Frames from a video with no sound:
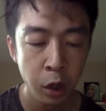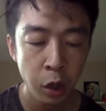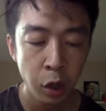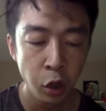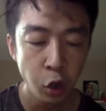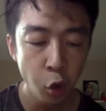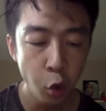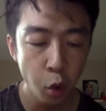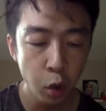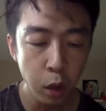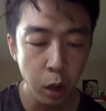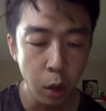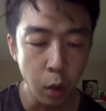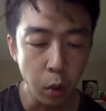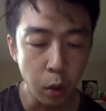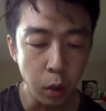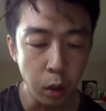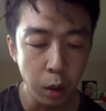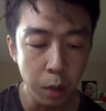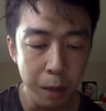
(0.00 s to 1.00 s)
Nhu
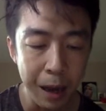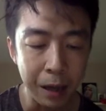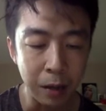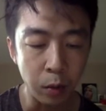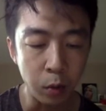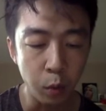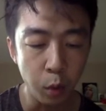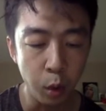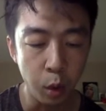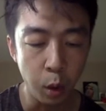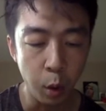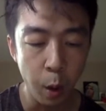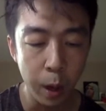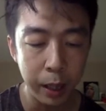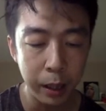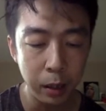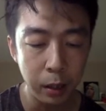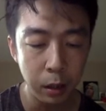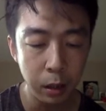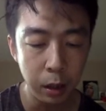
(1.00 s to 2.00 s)
cầu cơ bản của
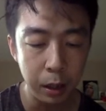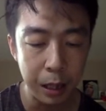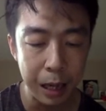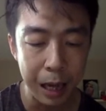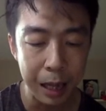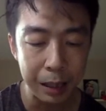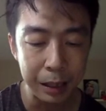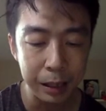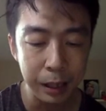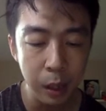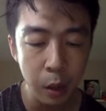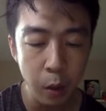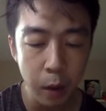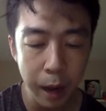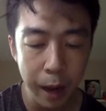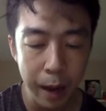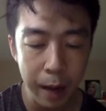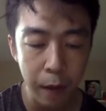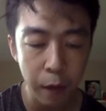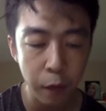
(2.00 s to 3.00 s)
loài người là tiêu
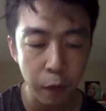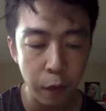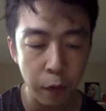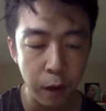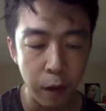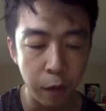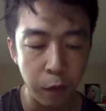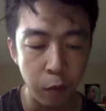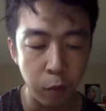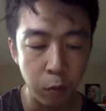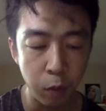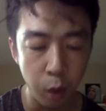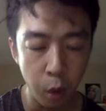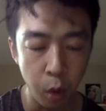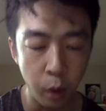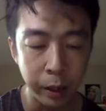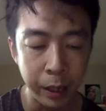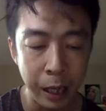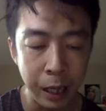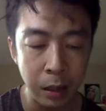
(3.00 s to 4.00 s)
hao và phục
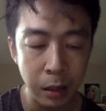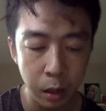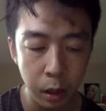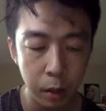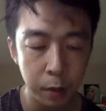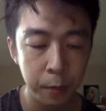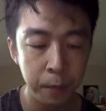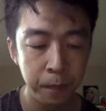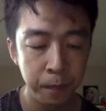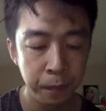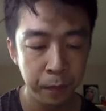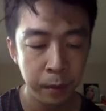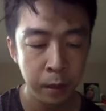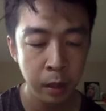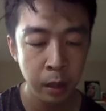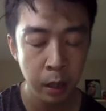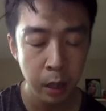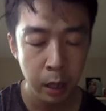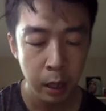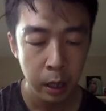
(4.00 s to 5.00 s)
hồi năng lượng
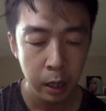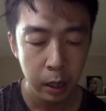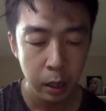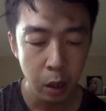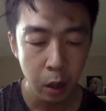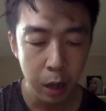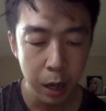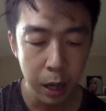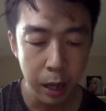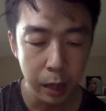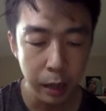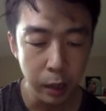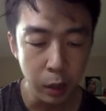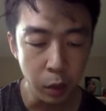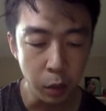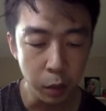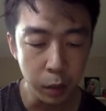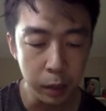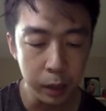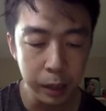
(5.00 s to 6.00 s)
đó là
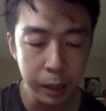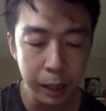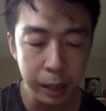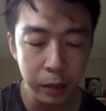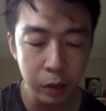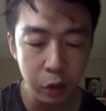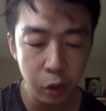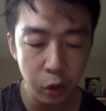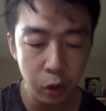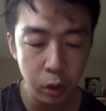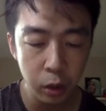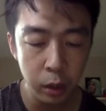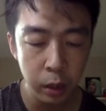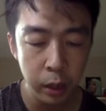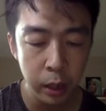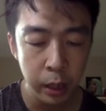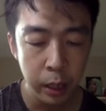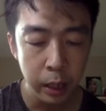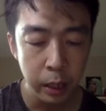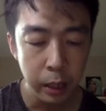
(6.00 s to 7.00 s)
hiểu biết then chốt
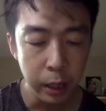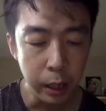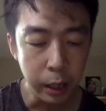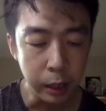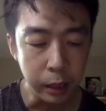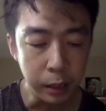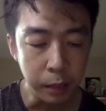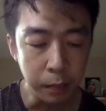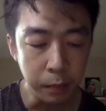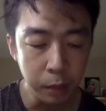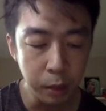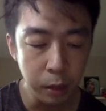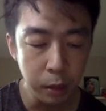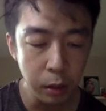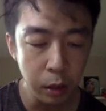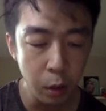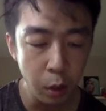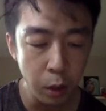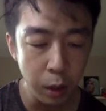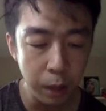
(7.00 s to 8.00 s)
để chấm dứt
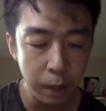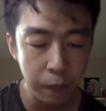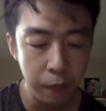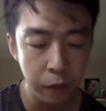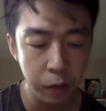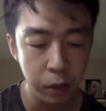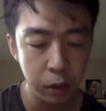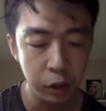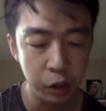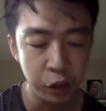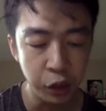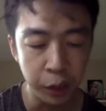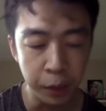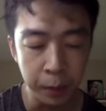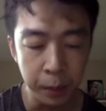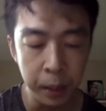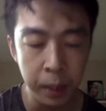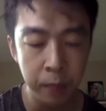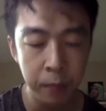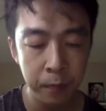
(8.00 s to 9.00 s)
lối làm việc triền
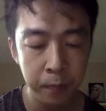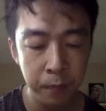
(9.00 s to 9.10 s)
miên